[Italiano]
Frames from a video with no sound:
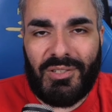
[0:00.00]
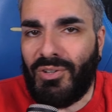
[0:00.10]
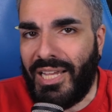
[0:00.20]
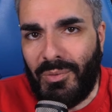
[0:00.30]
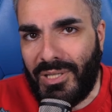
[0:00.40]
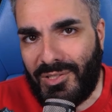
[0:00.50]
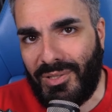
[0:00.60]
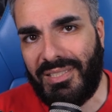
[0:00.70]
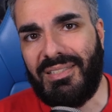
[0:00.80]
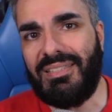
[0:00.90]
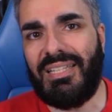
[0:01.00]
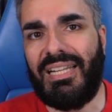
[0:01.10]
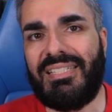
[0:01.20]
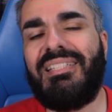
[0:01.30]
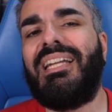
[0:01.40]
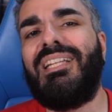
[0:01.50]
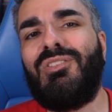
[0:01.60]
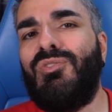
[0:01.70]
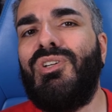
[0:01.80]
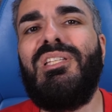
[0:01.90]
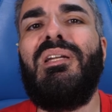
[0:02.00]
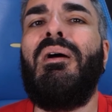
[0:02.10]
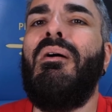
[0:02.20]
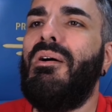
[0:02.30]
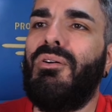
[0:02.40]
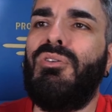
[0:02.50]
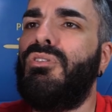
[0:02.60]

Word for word: Non è questo che ti interessa, è che tu vuoi dire i eh,